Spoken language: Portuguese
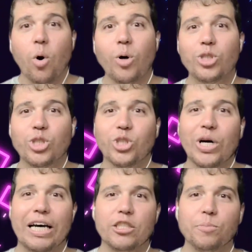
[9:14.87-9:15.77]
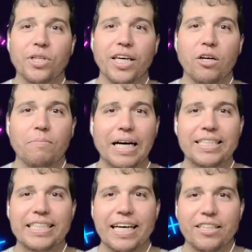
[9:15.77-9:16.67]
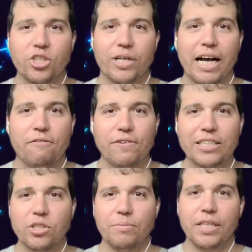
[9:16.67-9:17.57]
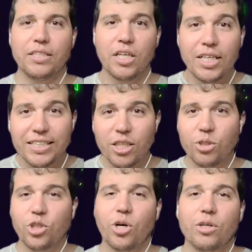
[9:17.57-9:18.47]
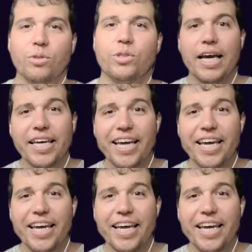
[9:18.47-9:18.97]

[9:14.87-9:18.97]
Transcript: os usuários poderão baixar e jogar facilmente seus jogos.